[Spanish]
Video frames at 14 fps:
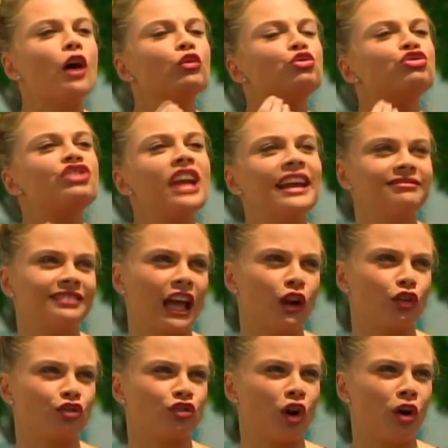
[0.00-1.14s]
ahuyenta a
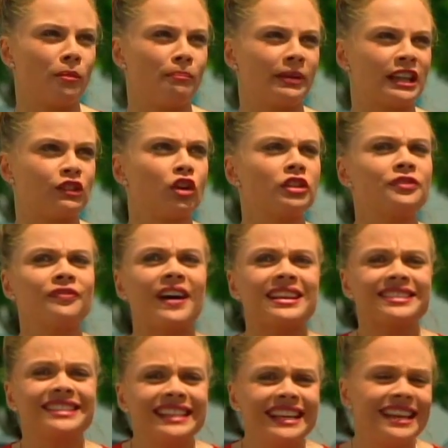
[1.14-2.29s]
los hombres, los
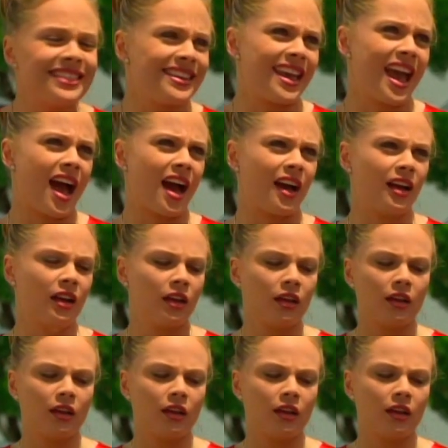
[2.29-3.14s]
fastidia.